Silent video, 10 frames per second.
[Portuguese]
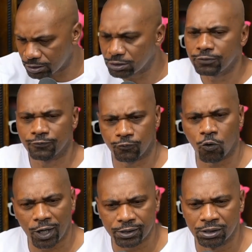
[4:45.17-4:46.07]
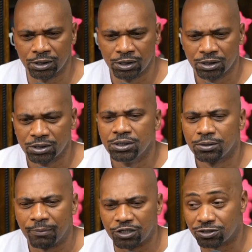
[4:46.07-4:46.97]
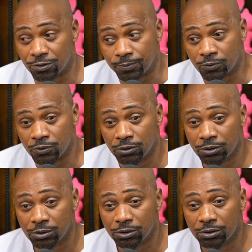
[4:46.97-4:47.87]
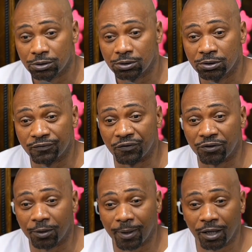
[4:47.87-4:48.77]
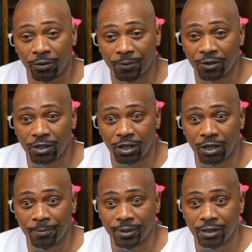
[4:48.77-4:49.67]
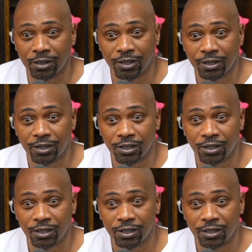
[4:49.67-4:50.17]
Tá aí, foda. Mas, tipo, não voltei mais no programa.